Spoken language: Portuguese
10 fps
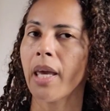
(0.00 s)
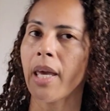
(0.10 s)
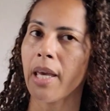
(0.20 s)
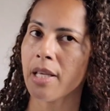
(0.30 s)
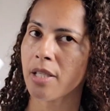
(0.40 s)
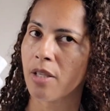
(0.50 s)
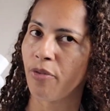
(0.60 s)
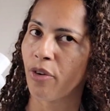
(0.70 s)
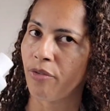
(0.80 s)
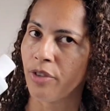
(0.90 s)
Esse
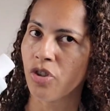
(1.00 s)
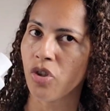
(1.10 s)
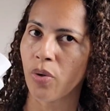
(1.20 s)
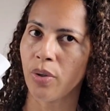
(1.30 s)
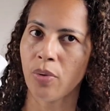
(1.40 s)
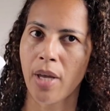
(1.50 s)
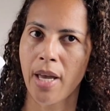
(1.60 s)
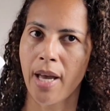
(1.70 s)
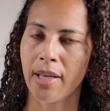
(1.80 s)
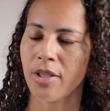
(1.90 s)
foi 28
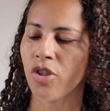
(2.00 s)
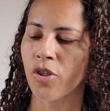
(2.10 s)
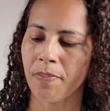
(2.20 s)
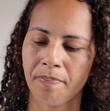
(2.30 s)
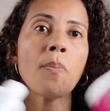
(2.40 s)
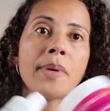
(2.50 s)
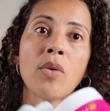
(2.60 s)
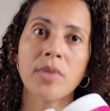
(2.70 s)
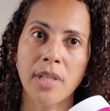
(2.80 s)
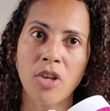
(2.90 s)
reais. Então, para
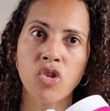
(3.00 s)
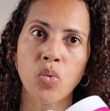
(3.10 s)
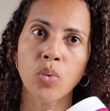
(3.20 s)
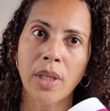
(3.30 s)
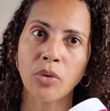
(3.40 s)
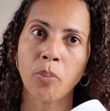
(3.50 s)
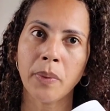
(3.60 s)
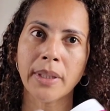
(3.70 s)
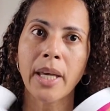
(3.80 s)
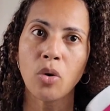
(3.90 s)
usar junto a
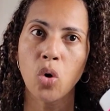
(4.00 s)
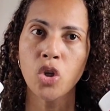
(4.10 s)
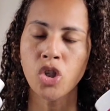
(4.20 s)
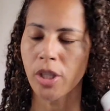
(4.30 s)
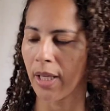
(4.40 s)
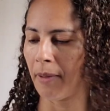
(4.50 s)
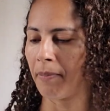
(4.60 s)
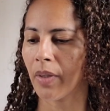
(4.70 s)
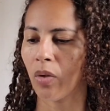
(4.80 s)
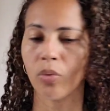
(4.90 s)
duplinha eu gostei.
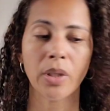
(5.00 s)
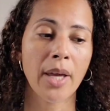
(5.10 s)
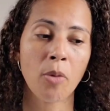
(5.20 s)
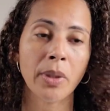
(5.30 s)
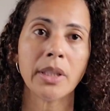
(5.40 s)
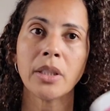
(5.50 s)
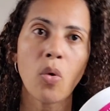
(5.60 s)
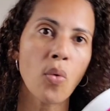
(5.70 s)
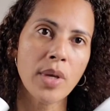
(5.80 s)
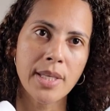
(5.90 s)
Eu realmente
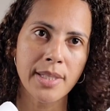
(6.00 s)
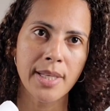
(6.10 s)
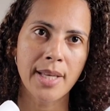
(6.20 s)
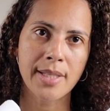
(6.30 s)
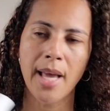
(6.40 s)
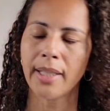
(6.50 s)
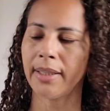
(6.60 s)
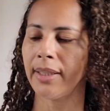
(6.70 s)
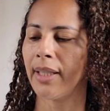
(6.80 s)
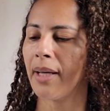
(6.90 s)
não conhecia essa
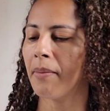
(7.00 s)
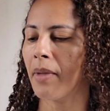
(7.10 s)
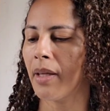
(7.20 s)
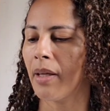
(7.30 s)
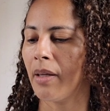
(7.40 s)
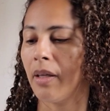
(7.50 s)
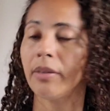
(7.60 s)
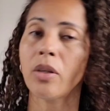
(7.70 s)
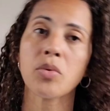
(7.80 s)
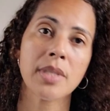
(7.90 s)
linha.
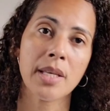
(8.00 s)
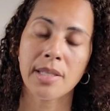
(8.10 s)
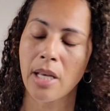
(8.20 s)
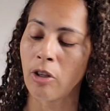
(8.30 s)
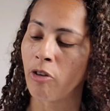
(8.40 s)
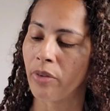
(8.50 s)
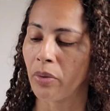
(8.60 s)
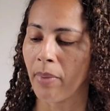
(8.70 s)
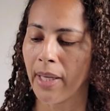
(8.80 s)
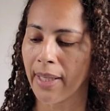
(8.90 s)
Não sei se é nova no
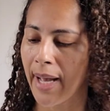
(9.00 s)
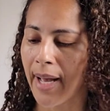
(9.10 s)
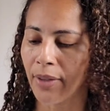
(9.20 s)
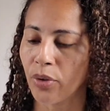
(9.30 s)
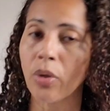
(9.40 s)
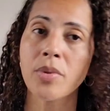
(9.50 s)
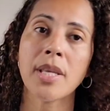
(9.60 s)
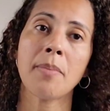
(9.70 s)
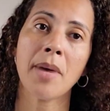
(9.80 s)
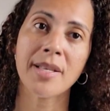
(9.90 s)
mercado, não
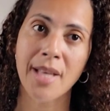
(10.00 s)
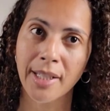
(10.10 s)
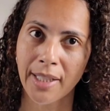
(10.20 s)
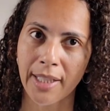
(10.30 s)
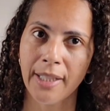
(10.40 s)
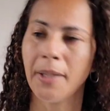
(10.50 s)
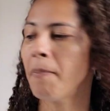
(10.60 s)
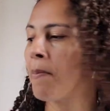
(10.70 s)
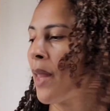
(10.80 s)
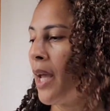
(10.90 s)
sei, mas
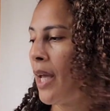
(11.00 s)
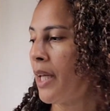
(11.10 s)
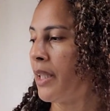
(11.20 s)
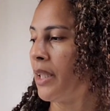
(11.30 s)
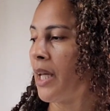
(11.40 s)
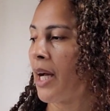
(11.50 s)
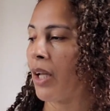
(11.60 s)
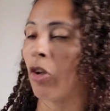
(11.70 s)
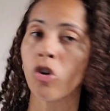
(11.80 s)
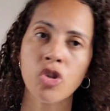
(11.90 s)
aqui na
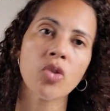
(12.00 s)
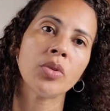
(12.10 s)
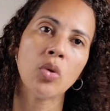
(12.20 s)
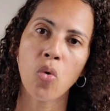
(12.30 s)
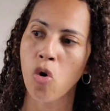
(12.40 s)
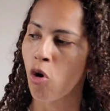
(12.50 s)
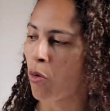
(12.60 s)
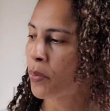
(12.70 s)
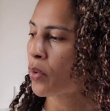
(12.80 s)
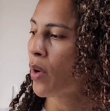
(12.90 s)
loja onde eu
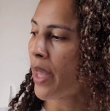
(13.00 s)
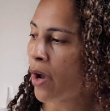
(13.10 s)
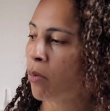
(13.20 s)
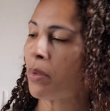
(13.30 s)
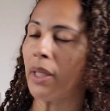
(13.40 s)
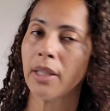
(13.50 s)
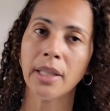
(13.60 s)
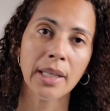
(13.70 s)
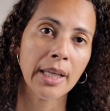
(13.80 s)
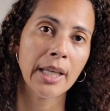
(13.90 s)
compro,
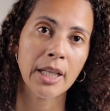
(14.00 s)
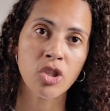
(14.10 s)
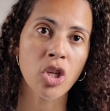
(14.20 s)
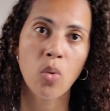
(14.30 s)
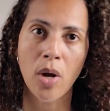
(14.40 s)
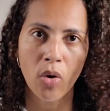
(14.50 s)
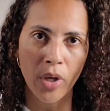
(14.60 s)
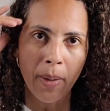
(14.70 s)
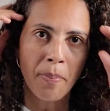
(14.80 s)
realmente ele chegou agora há